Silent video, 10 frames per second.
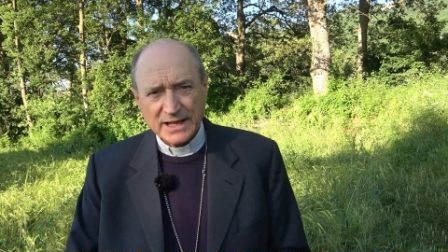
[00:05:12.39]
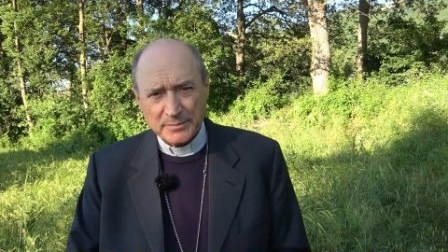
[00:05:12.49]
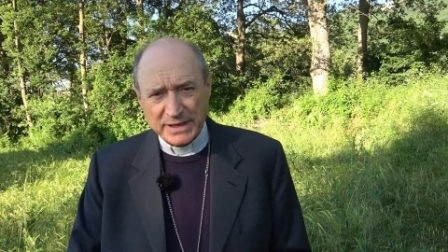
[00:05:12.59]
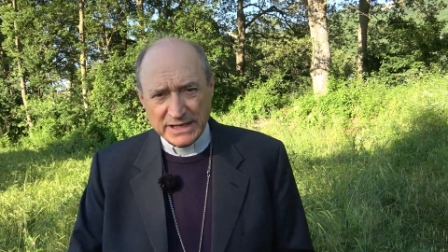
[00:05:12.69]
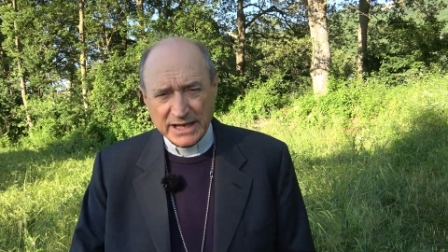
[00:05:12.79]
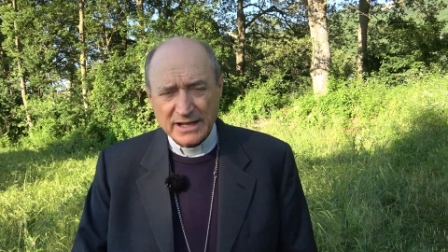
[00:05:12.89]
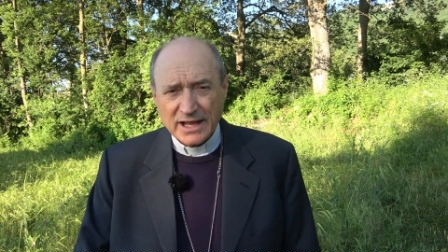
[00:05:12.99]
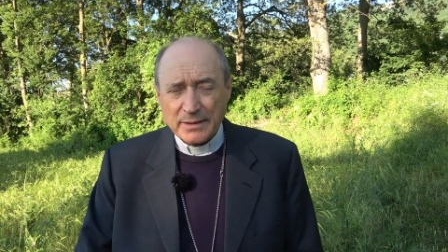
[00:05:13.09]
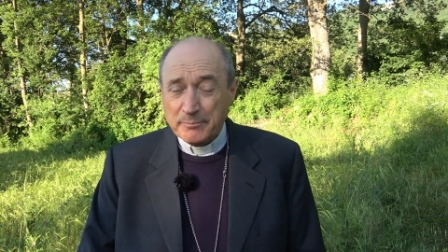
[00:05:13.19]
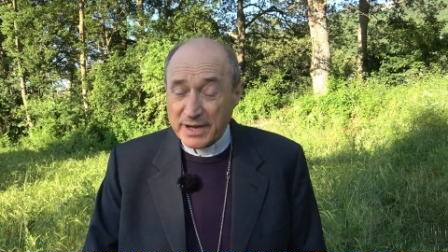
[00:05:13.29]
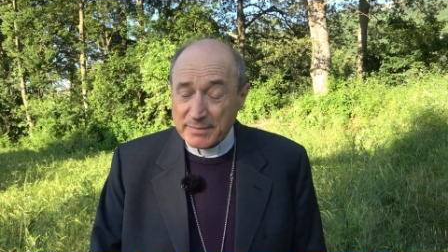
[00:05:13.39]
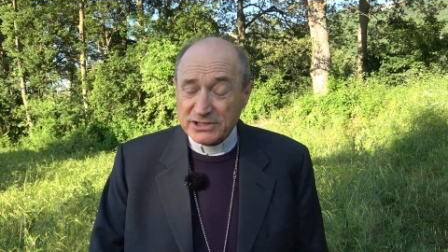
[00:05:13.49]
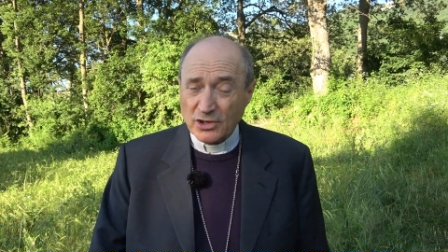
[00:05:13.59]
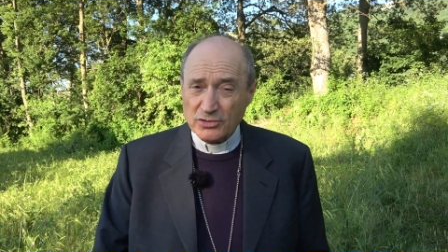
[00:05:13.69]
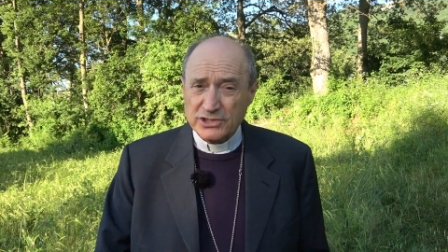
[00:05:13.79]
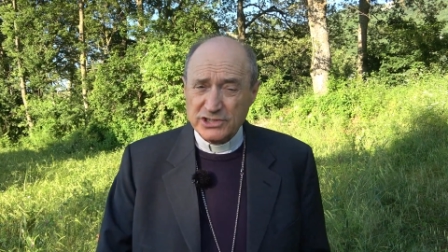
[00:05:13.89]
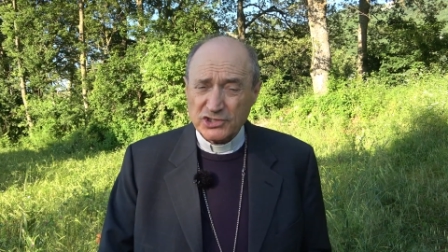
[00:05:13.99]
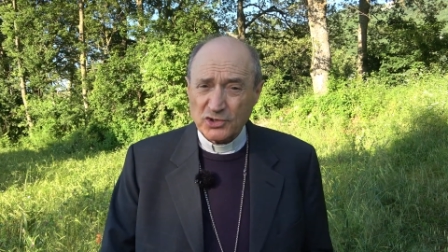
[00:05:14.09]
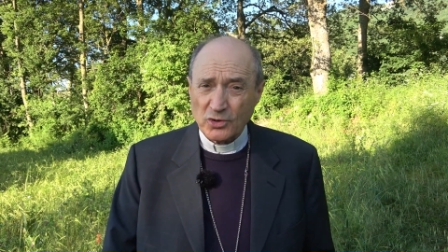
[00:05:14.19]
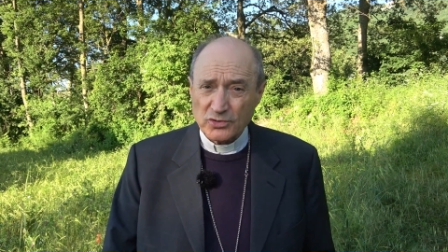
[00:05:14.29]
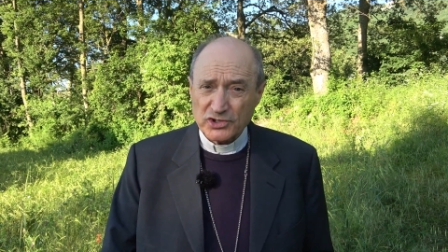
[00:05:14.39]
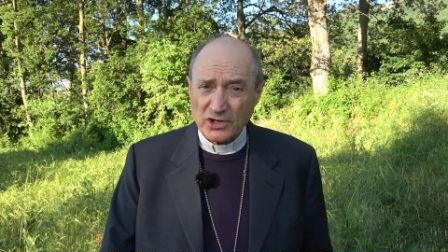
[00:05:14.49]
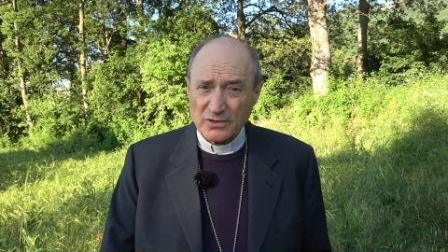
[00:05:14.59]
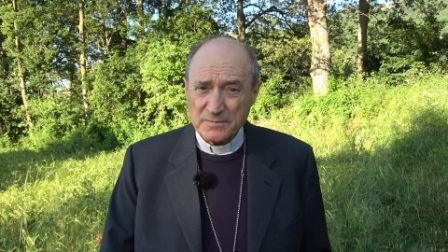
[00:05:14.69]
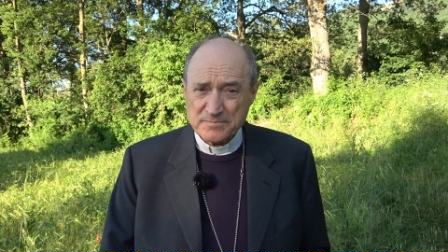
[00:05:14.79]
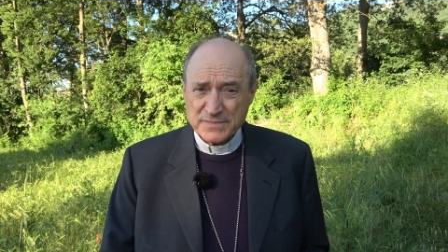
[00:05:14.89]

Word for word: Bene, prima di ogni discorso